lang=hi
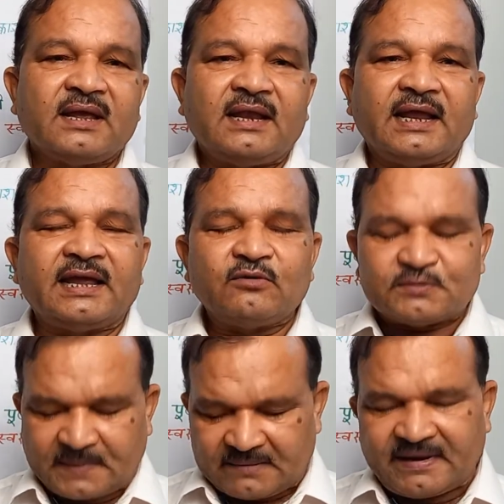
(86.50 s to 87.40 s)
लेकिन
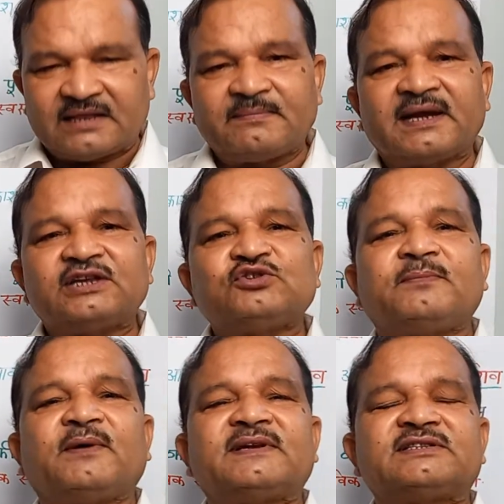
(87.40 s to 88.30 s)
उस परमात्मा की जो
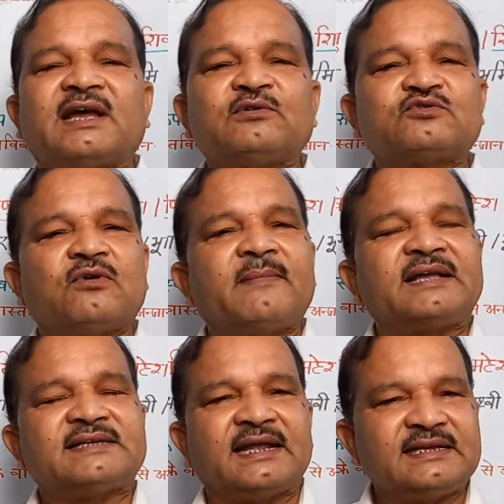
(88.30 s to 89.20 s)
व्यवस्था है उसको हम
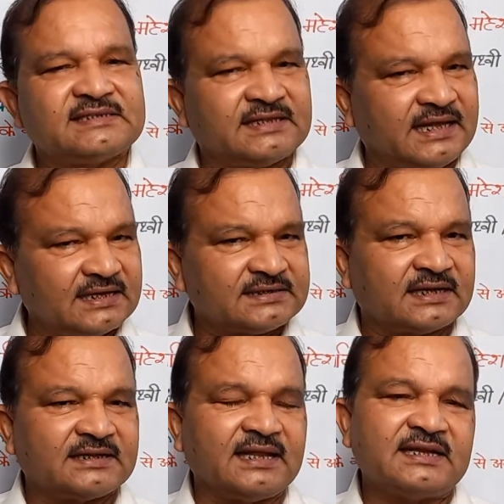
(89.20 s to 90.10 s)
आसानी से देख
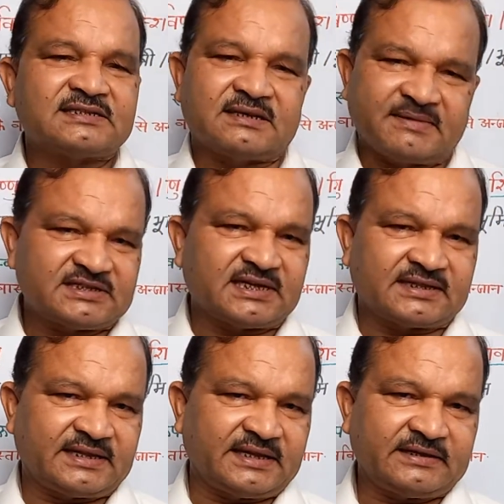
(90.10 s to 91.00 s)
सकते हैं समझ
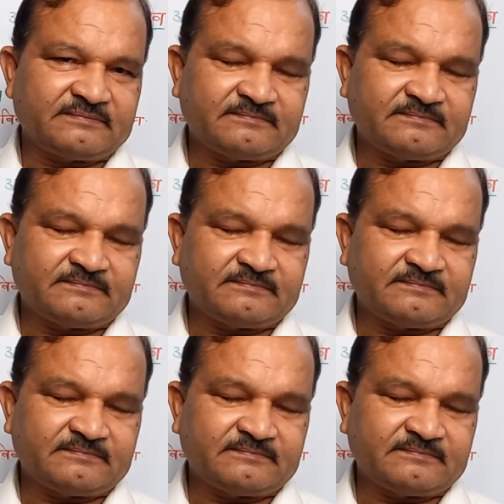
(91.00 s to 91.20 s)
सकते हैं